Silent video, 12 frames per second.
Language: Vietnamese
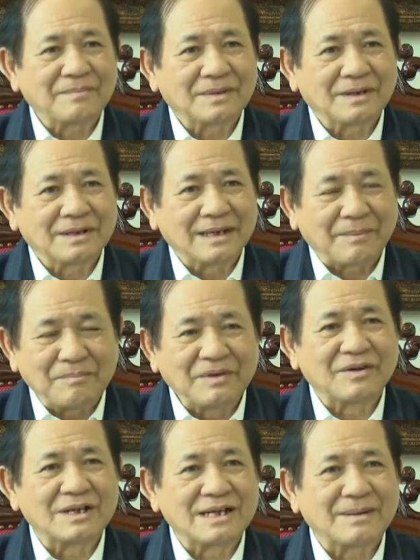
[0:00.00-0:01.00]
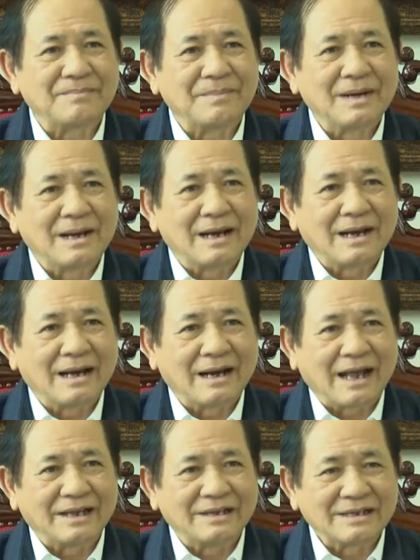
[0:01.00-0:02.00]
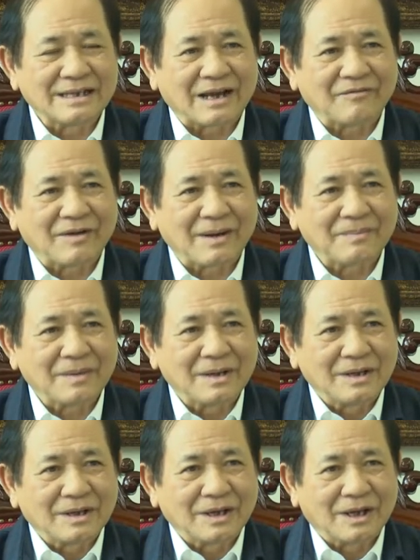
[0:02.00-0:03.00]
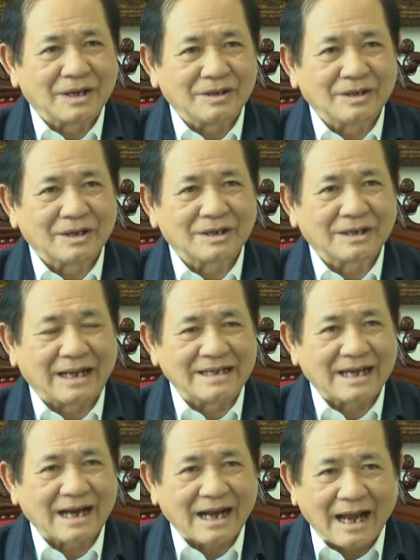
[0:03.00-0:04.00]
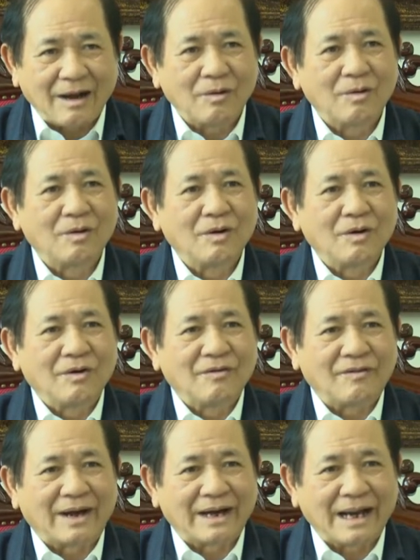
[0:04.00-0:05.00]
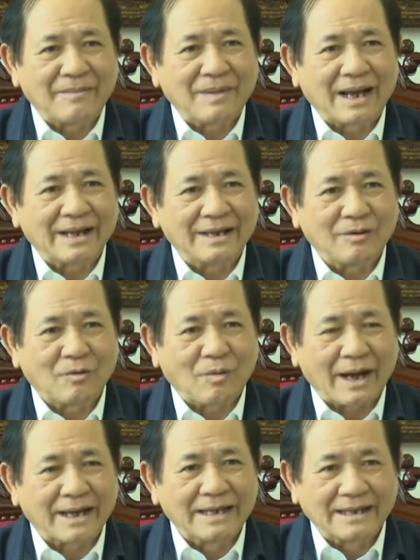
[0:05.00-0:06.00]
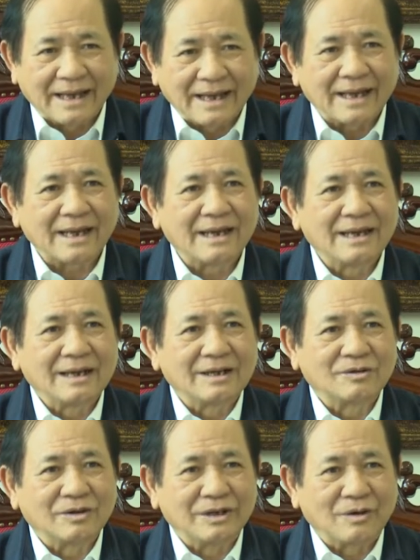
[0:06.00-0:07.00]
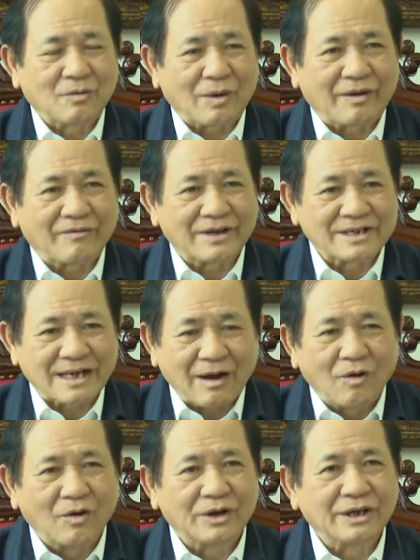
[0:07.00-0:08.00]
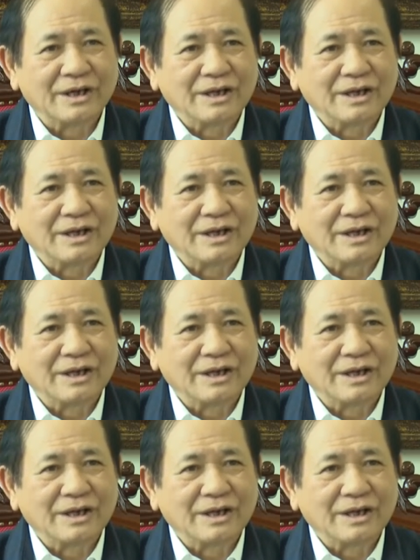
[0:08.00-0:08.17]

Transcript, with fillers: Tới 50% là những giải pháp À, được đánh giá cao và đem lại hiệu quả kinh tế rồi hiệu quả về xã hội